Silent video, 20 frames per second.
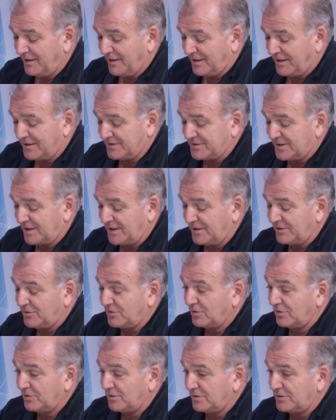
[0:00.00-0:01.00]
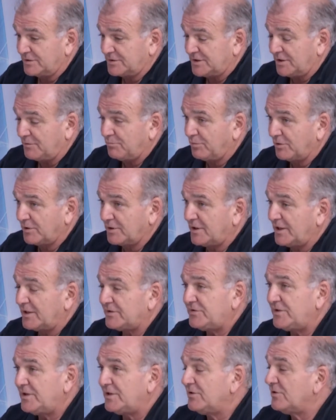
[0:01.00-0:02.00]
que sale todo, se exporta a
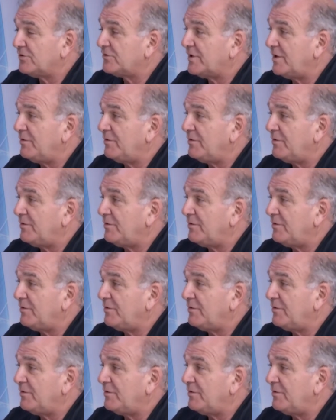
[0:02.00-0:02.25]
106